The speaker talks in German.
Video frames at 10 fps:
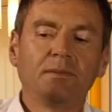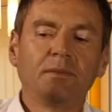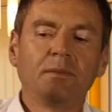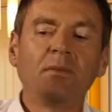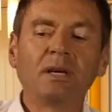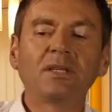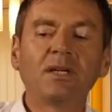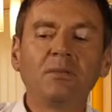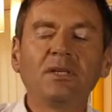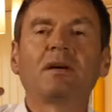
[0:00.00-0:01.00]

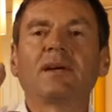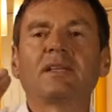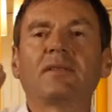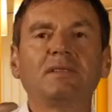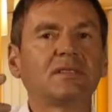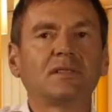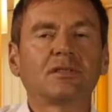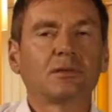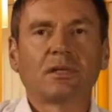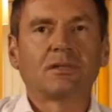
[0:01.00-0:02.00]
Manche Mitarbeiter wissen
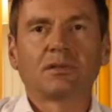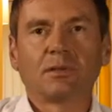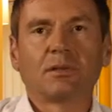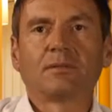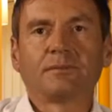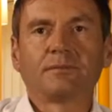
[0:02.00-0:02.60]
das gar nicht selber,